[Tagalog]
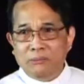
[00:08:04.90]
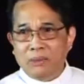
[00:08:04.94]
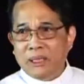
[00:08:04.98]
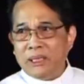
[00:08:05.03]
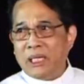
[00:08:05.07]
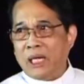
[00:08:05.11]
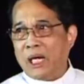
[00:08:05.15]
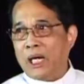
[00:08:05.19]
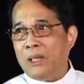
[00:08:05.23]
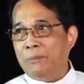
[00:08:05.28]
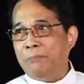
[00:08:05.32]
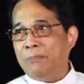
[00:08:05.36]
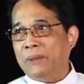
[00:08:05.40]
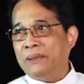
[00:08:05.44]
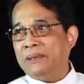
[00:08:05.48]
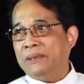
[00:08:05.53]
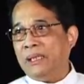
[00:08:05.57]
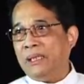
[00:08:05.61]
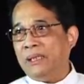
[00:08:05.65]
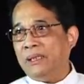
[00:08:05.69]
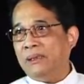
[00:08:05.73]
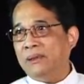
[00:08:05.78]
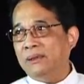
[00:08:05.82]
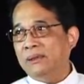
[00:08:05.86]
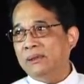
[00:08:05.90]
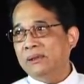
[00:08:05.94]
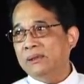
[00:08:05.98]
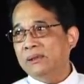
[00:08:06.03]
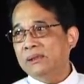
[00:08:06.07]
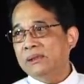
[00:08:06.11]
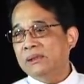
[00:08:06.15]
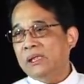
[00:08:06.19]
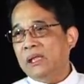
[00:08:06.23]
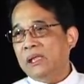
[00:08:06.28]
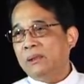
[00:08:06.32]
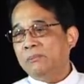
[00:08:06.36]
magkakapatid
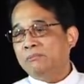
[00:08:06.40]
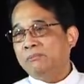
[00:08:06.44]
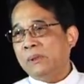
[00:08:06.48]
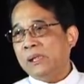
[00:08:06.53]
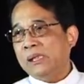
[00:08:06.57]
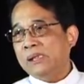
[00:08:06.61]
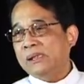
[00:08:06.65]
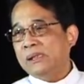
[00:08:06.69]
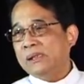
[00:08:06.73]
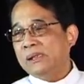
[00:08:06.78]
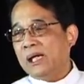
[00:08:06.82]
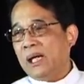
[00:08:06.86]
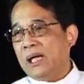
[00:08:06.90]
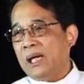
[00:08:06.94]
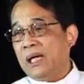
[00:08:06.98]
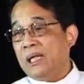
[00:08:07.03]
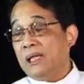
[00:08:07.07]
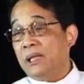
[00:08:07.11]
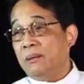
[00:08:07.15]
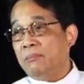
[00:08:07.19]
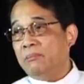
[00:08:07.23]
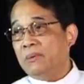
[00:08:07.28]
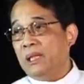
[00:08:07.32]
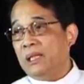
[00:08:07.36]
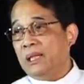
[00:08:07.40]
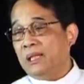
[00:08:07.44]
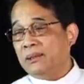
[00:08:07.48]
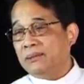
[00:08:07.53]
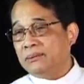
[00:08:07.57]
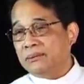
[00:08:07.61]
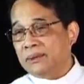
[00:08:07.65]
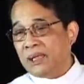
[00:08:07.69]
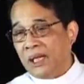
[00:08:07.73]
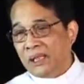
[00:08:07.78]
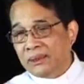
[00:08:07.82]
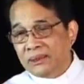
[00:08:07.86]
pag alam
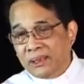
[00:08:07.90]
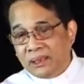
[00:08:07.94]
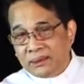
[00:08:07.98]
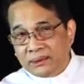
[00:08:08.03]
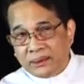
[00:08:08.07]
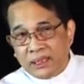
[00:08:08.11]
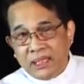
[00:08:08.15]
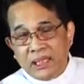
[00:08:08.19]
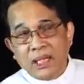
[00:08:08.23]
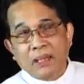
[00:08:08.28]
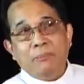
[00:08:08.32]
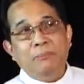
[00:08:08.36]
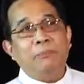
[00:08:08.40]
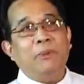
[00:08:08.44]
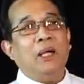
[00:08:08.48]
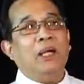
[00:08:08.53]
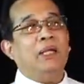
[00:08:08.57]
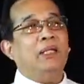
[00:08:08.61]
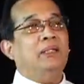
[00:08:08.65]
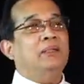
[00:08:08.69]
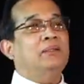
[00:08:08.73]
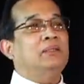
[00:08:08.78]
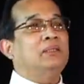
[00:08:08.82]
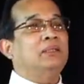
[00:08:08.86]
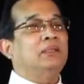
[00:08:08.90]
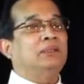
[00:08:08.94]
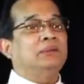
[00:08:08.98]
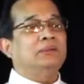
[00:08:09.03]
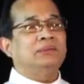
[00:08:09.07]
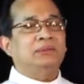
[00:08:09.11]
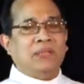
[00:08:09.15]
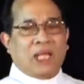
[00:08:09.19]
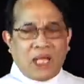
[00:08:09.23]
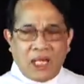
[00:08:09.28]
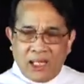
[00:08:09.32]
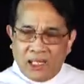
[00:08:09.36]
nilang dadating ang
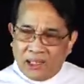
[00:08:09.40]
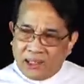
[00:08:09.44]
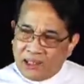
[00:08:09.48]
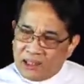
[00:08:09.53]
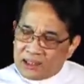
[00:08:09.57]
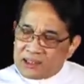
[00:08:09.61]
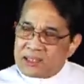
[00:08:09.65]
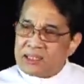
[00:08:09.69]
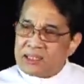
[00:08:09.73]
Panginoon, talagang